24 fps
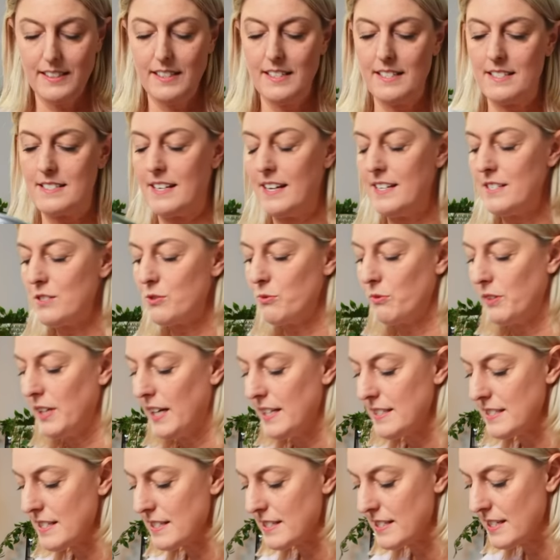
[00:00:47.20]
Das heißt, du
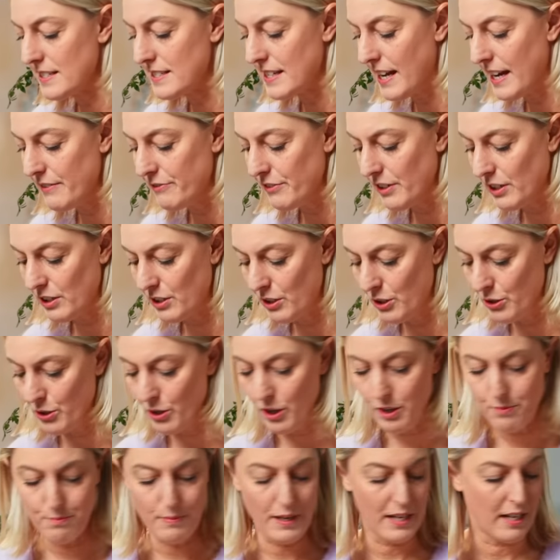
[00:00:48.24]
kannst das jetzt einfach
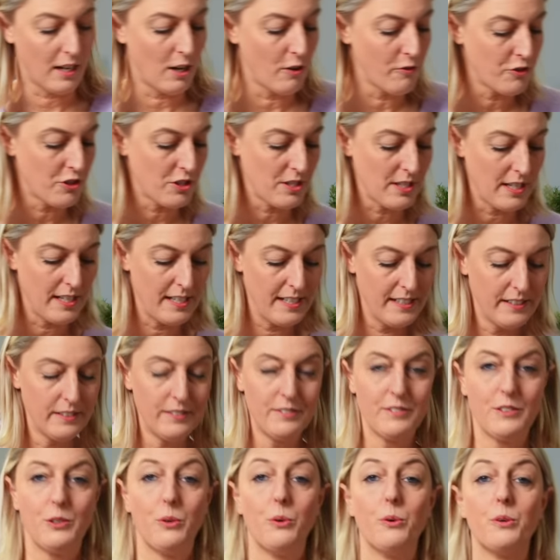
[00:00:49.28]
nochmal raufstellen
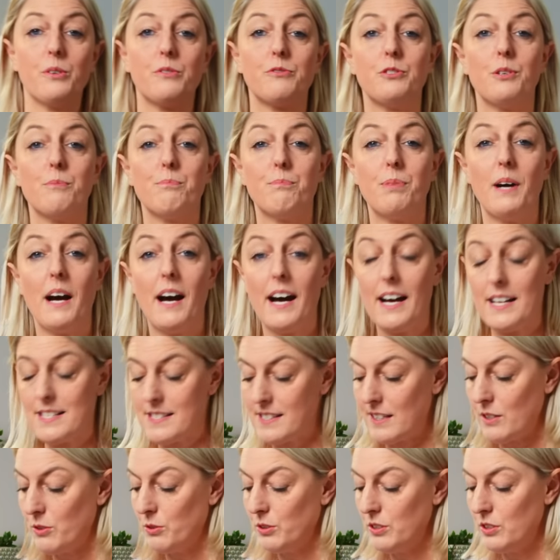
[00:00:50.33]
und für ein paar
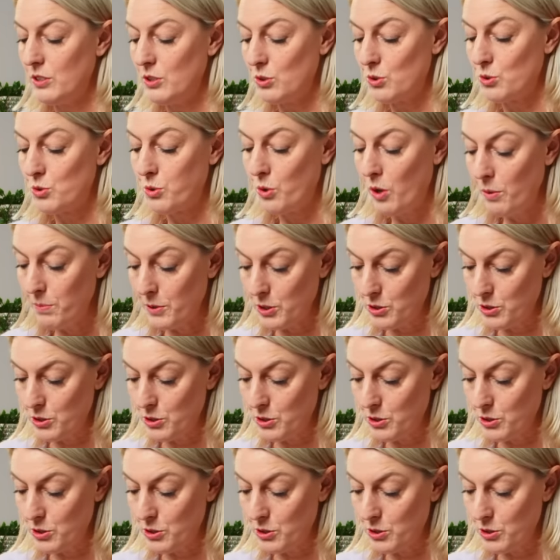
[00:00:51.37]
Sekunden Turbo